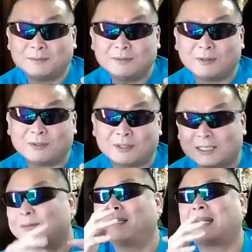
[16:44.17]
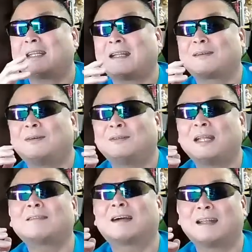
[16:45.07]
分のことを聞いてもらいたいなんてこう
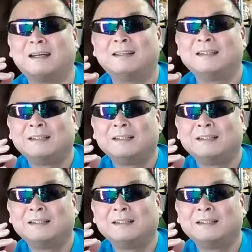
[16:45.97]
なるから